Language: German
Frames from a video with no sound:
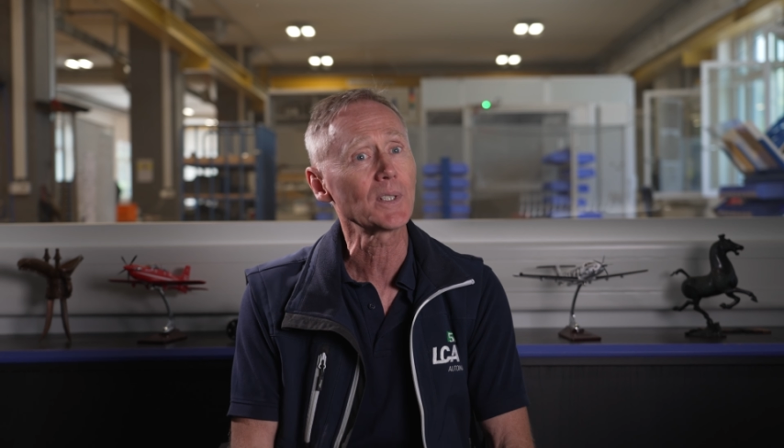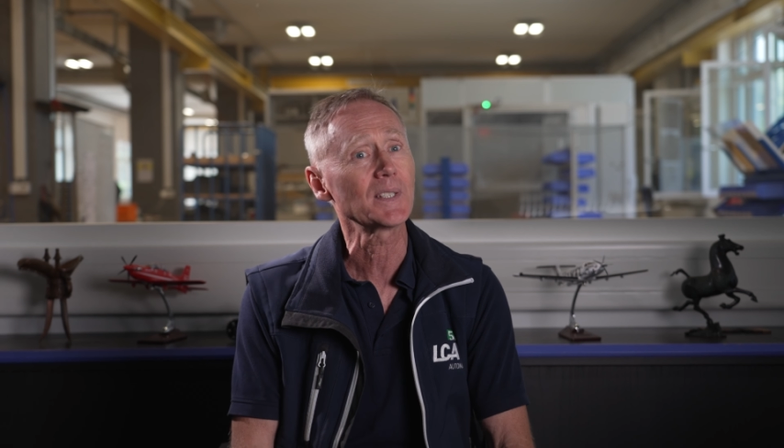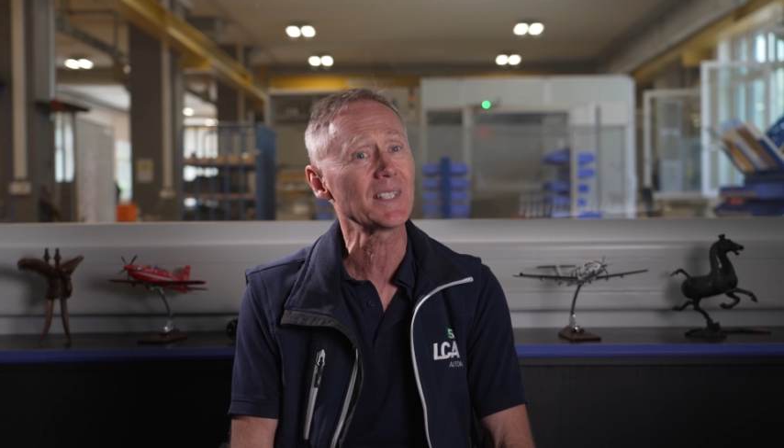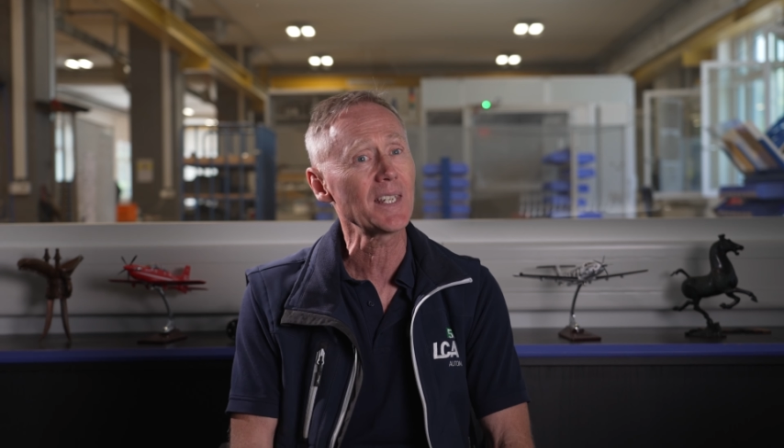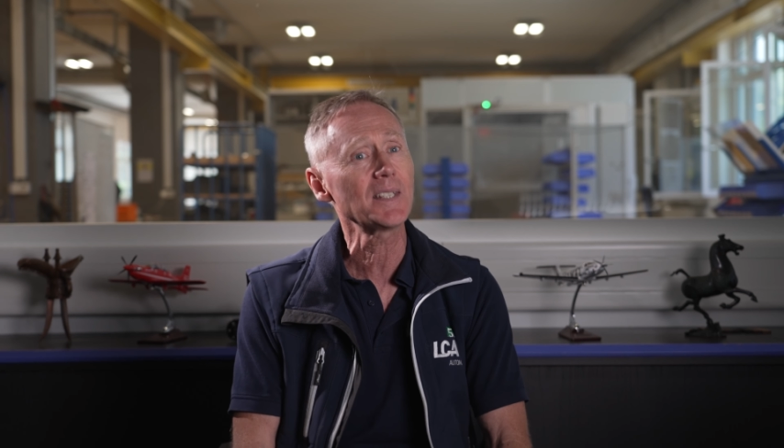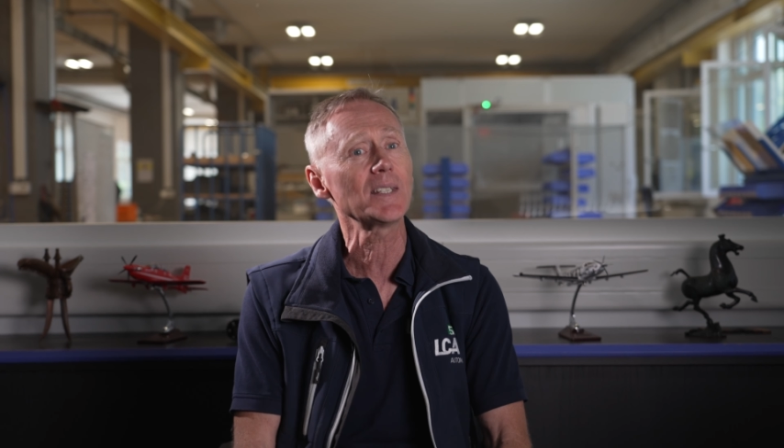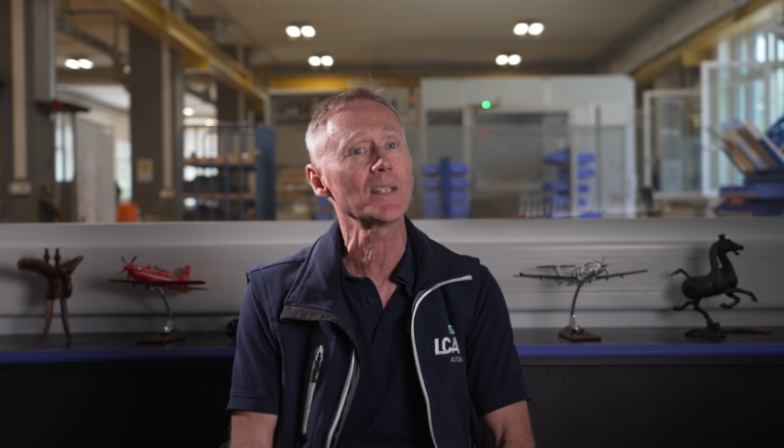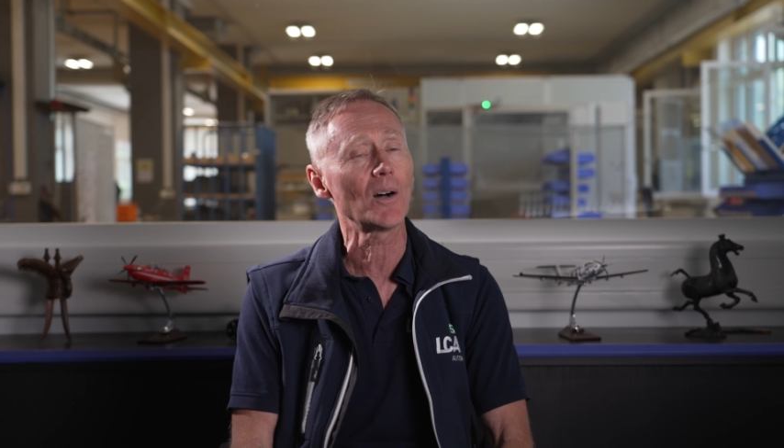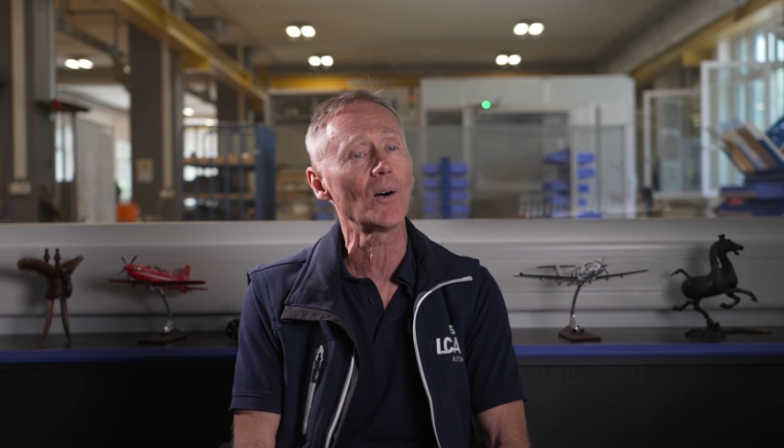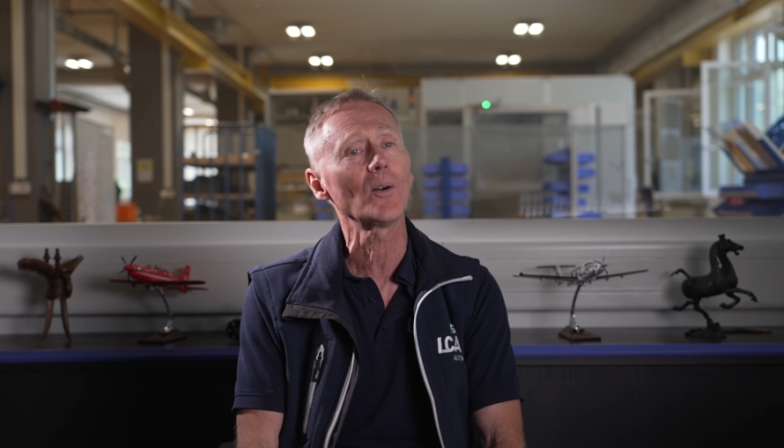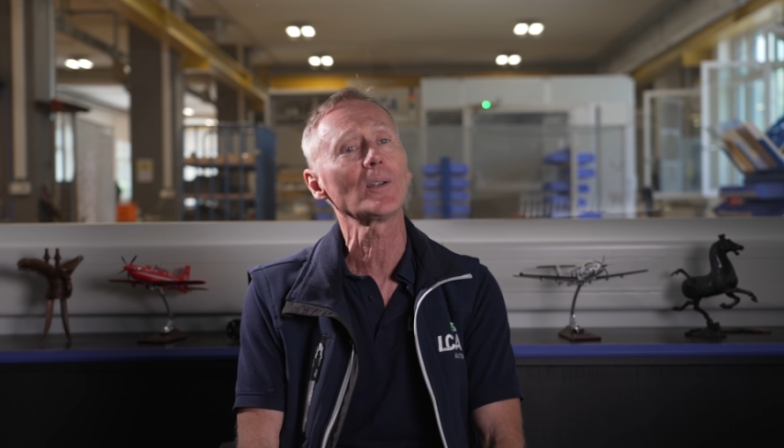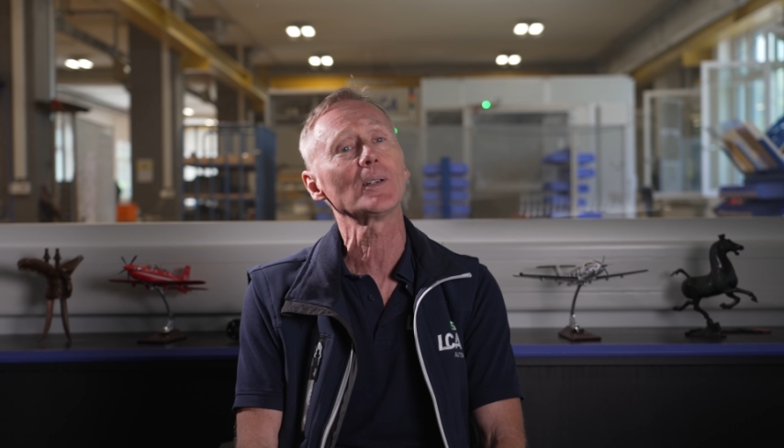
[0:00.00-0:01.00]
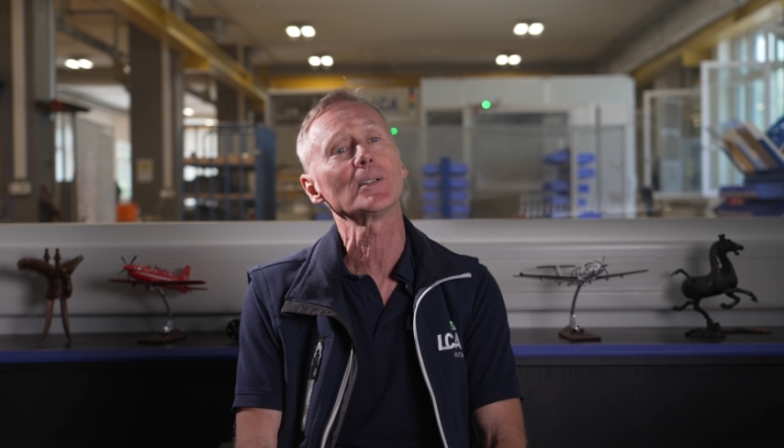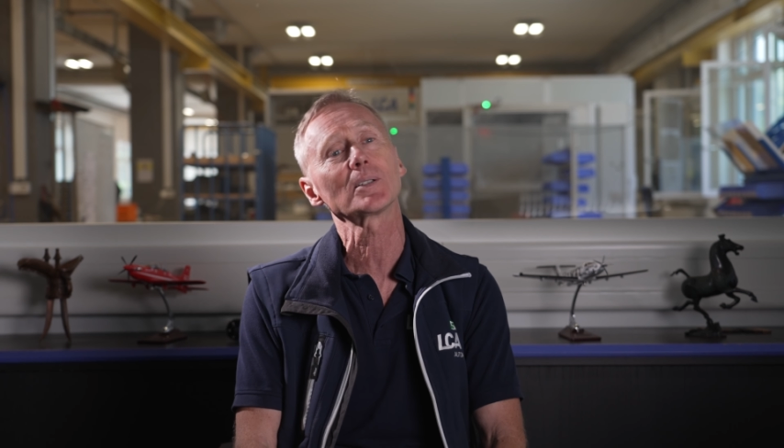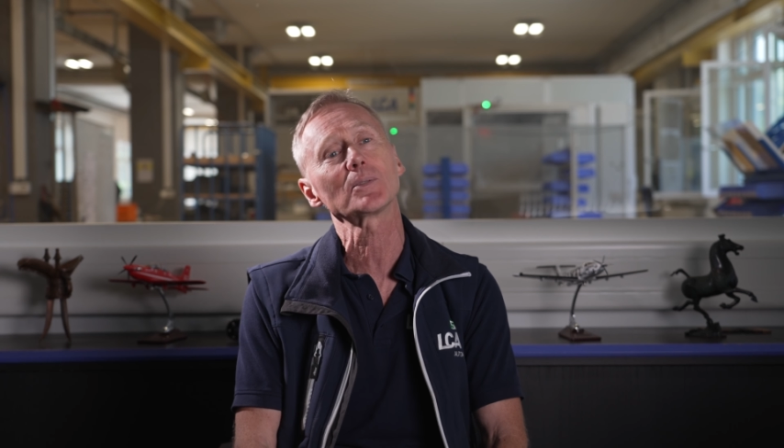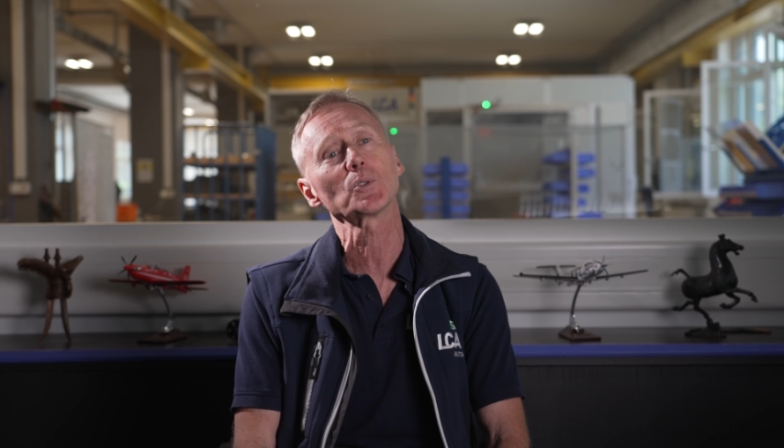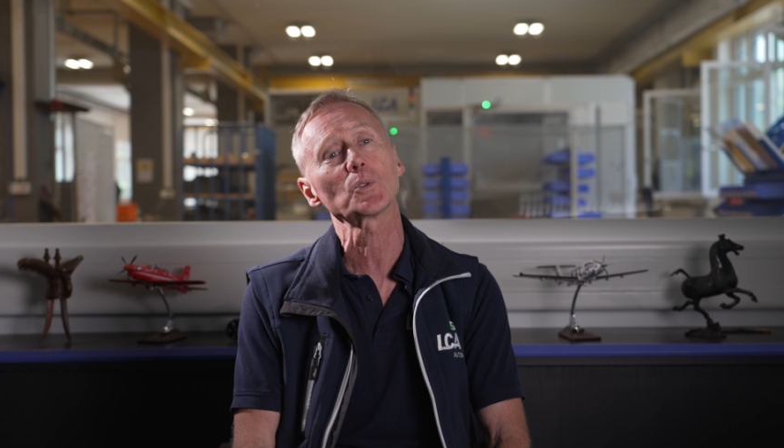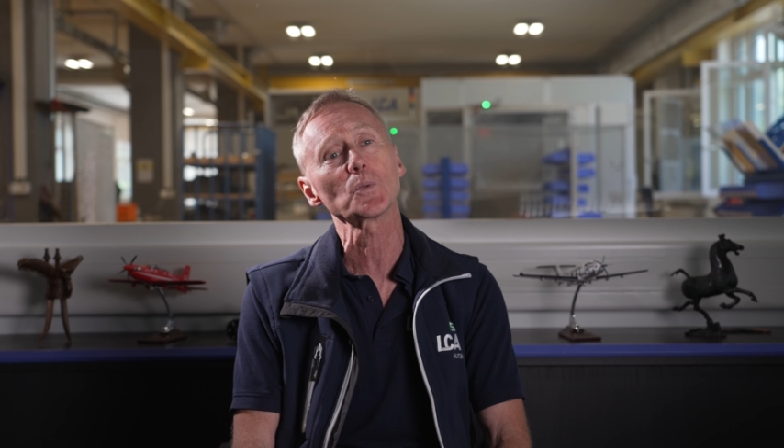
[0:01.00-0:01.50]
Jede Anlage,
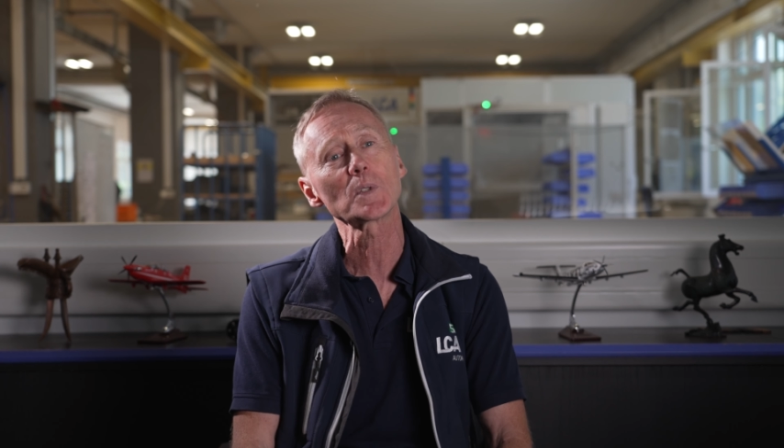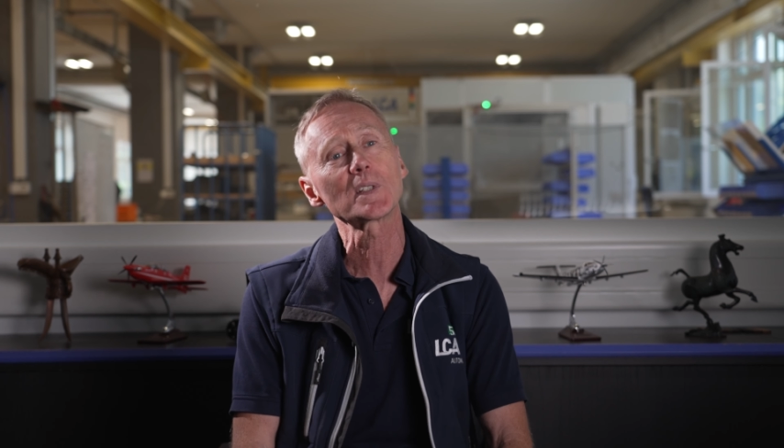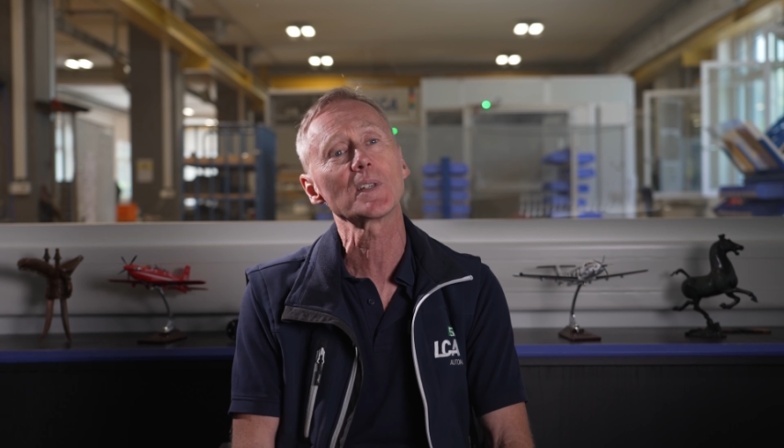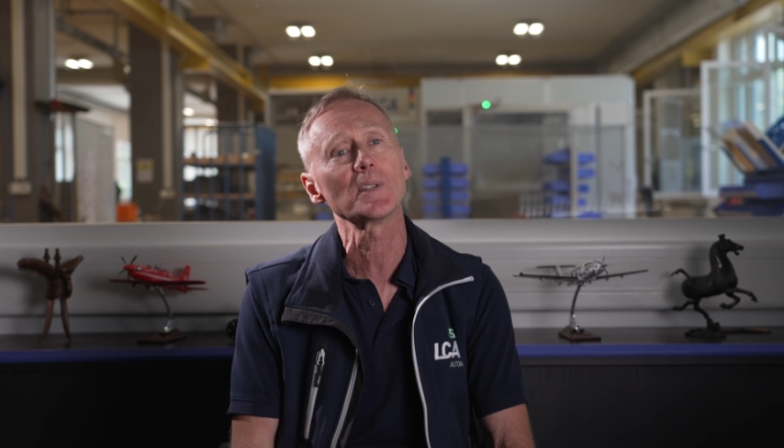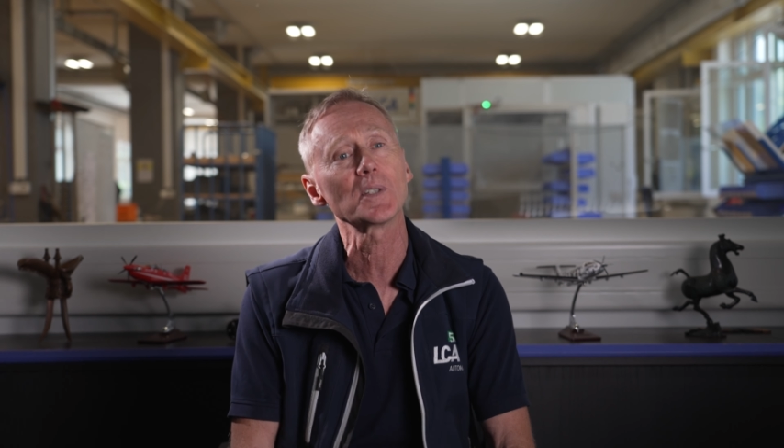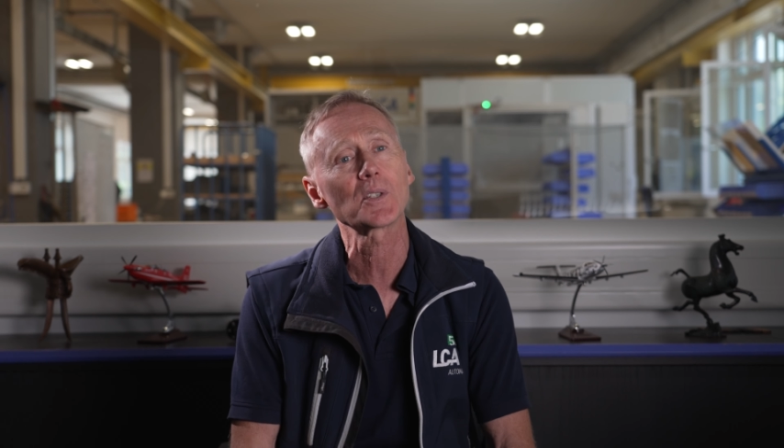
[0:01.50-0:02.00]
die draußen